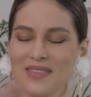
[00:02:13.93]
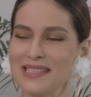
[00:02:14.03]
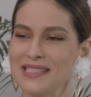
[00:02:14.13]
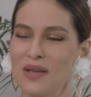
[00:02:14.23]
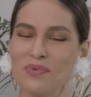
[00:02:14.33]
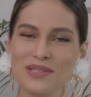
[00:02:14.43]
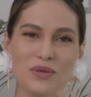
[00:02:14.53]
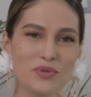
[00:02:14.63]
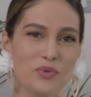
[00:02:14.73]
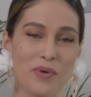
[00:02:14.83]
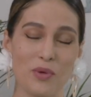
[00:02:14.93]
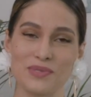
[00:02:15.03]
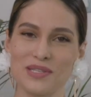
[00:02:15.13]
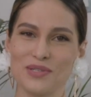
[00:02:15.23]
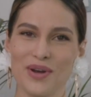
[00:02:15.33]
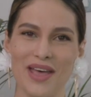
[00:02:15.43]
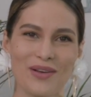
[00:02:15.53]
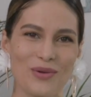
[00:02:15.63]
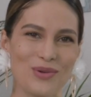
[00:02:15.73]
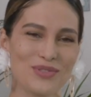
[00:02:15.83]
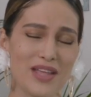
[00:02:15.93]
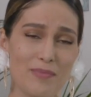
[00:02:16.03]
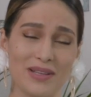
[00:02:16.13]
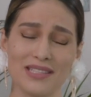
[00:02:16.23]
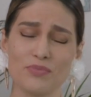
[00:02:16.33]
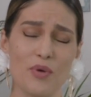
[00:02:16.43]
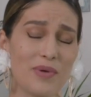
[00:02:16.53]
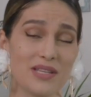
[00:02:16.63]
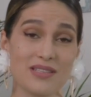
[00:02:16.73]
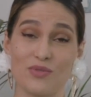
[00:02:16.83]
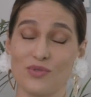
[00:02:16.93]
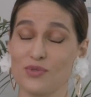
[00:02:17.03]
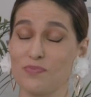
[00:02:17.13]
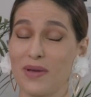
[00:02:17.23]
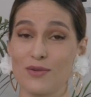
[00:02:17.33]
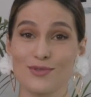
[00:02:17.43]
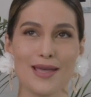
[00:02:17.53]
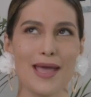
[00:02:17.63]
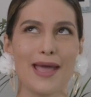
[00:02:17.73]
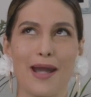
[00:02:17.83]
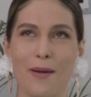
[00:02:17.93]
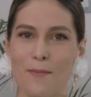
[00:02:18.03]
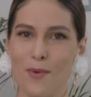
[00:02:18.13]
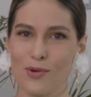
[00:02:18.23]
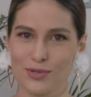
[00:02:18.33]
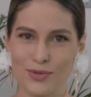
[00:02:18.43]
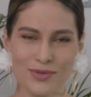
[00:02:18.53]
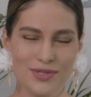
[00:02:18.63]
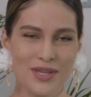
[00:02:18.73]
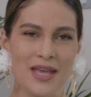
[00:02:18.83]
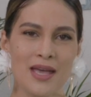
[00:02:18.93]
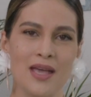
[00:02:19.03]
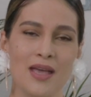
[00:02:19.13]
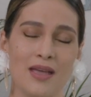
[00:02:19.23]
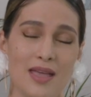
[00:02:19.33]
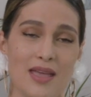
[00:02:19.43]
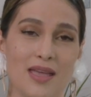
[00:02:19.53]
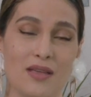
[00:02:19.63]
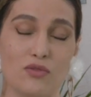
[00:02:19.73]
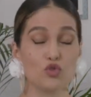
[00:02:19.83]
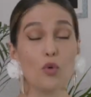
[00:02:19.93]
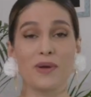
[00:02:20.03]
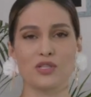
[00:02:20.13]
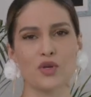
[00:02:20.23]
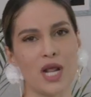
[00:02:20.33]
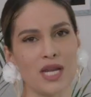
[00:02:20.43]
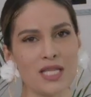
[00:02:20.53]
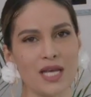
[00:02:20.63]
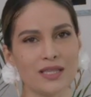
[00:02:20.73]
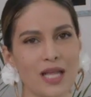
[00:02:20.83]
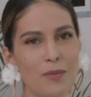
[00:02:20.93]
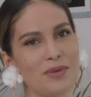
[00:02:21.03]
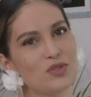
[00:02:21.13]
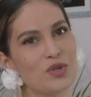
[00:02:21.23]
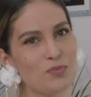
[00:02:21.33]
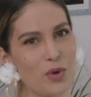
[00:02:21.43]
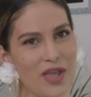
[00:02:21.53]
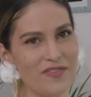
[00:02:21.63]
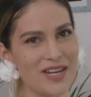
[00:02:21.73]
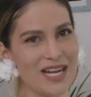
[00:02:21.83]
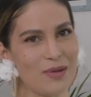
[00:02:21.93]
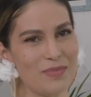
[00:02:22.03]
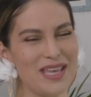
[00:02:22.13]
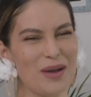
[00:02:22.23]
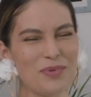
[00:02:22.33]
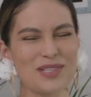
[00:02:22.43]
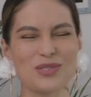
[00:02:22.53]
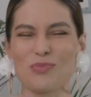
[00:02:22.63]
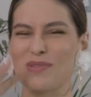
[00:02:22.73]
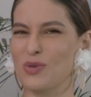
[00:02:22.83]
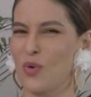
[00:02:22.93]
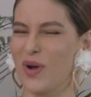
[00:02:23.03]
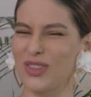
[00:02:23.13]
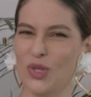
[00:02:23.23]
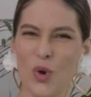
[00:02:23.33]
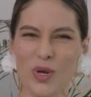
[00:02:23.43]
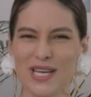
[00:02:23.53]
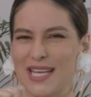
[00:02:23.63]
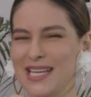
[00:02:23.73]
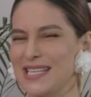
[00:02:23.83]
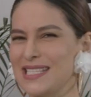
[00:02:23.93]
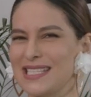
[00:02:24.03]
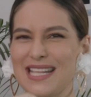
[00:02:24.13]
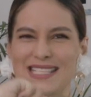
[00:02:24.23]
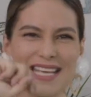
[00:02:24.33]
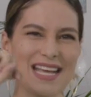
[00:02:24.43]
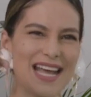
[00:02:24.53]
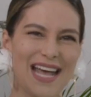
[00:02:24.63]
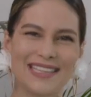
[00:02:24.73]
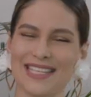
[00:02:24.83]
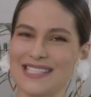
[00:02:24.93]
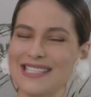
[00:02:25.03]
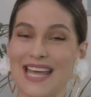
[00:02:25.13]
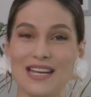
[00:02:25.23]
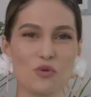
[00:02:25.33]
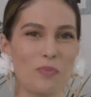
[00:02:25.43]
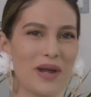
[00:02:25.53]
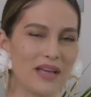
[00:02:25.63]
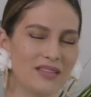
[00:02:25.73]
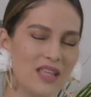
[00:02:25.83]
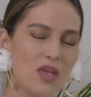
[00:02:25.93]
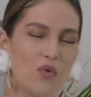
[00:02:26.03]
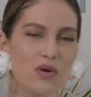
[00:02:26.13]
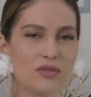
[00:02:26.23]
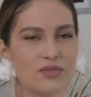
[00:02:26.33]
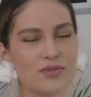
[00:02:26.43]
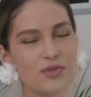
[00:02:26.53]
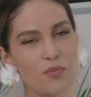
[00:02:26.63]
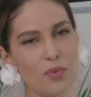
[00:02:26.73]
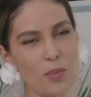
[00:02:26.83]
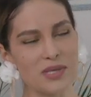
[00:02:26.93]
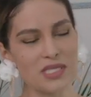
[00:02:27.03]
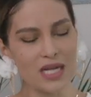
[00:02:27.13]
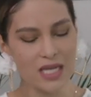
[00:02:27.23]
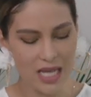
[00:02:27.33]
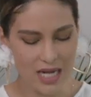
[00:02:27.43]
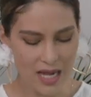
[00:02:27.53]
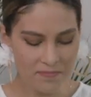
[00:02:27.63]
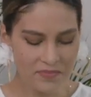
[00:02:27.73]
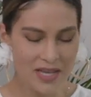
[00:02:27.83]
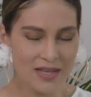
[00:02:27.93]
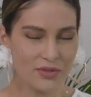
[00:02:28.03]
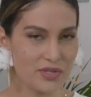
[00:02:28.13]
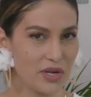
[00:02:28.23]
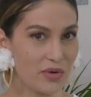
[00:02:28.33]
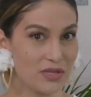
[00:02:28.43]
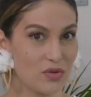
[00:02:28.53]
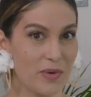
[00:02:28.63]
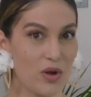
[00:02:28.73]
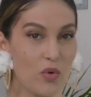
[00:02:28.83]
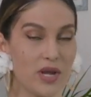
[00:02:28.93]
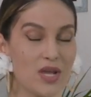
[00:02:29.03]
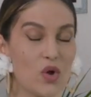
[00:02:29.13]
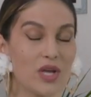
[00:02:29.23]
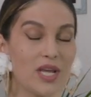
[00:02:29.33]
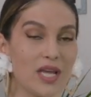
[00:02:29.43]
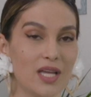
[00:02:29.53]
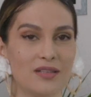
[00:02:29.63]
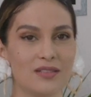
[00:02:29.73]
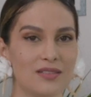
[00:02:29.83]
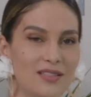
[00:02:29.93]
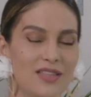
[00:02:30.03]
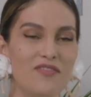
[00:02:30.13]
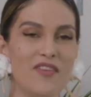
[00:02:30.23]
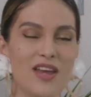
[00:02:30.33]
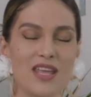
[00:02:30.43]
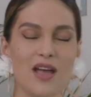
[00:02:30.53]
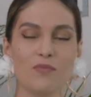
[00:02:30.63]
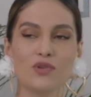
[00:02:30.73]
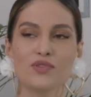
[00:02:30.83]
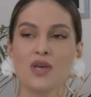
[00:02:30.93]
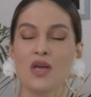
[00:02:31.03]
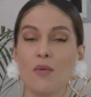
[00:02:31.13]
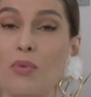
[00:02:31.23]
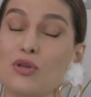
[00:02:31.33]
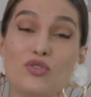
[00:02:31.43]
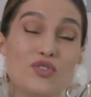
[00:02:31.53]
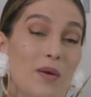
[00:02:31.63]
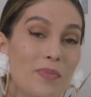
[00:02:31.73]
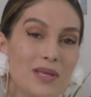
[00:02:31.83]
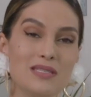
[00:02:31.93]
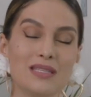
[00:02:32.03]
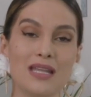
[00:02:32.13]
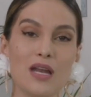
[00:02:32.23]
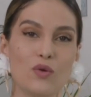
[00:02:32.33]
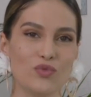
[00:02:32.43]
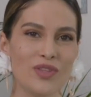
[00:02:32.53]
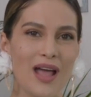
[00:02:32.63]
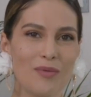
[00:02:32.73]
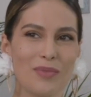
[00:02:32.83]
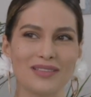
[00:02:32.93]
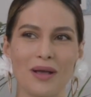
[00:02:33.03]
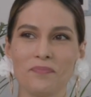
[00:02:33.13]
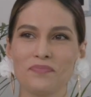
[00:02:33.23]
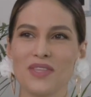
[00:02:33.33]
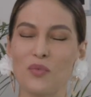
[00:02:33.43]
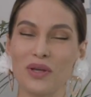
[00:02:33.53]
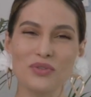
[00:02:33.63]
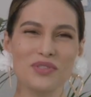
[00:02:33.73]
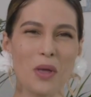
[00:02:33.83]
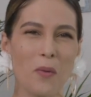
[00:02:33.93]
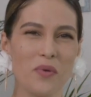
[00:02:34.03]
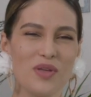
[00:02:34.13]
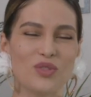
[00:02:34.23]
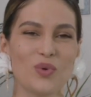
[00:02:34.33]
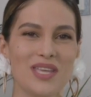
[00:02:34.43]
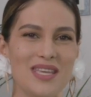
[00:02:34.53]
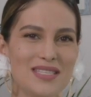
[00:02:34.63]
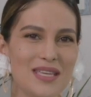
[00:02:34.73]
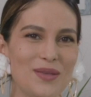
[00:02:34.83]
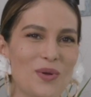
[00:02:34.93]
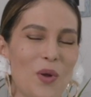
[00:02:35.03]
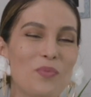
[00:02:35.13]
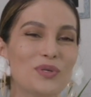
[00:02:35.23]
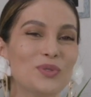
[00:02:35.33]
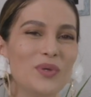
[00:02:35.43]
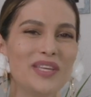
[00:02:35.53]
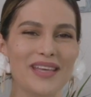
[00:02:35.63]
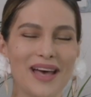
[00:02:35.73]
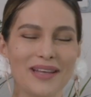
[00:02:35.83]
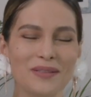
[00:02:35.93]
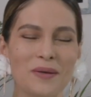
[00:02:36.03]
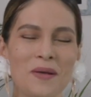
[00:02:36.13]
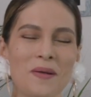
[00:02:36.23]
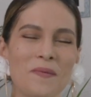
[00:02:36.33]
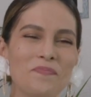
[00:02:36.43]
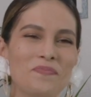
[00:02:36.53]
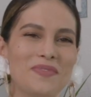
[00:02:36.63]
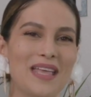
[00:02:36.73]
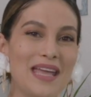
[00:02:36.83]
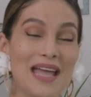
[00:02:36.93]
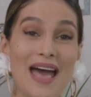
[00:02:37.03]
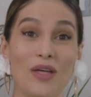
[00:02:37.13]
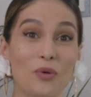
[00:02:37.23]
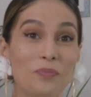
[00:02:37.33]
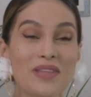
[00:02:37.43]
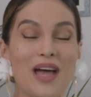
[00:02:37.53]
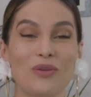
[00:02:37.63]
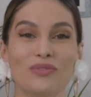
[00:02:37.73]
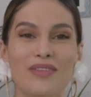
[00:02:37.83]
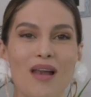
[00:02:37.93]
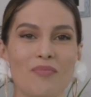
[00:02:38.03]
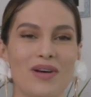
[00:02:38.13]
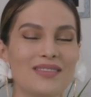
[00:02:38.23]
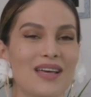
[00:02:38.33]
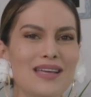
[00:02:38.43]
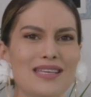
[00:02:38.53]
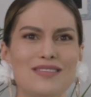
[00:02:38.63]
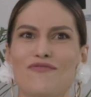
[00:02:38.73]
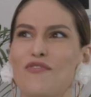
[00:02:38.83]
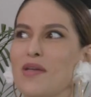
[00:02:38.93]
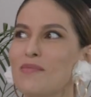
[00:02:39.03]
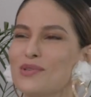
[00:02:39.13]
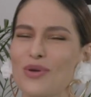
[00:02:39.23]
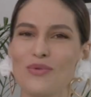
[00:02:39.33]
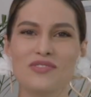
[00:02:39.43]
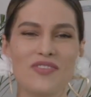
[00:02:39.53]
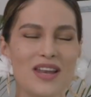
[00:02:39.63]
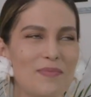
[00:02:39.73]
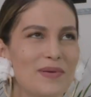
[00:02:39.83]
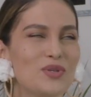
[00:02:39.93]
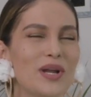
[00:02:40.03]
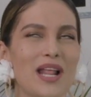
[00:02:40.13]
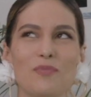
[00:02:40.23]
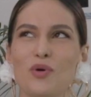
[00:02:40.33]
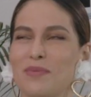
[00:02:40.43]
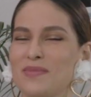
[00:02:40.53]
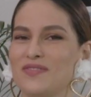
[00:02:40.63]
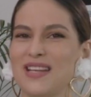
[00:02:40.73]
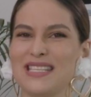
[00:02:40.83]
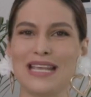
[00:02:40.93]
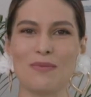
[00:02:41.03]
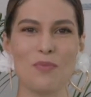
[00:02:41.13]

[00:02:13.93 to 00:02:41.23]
Siempre he sido súper obsesionada con los dálmatas, me parecen unos perros hermosos. Eh, su personalidad tal vez no es muy afín a la mía porque son más juguetones, les encanta estar súper activos, yo soy un poco más tranquila, entonces creo que es como lo único que diferíamos, pero yo siempre quise tener un dálmata y cuando estaba viviendo aquí se dio la oportunidad de adoptar un dálmata y fuimos con Luis Felipe, yo era la mujer más feliz del